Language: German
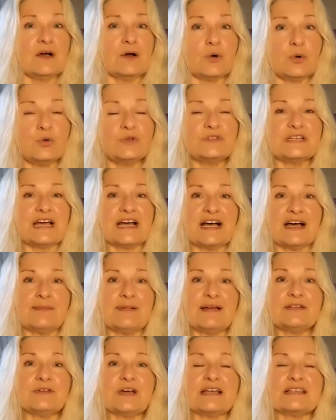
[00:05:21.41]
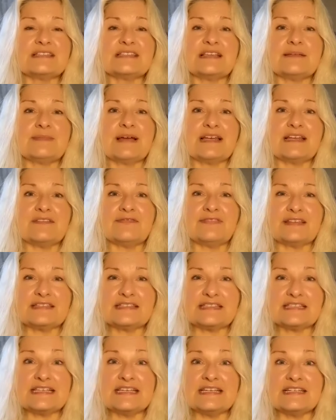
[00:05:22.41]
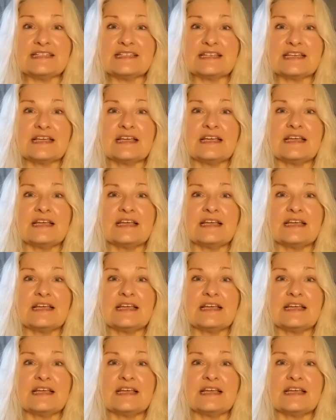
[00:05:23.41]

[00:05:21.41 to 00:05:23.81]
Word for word: Oder aber du hast dir manifestiert,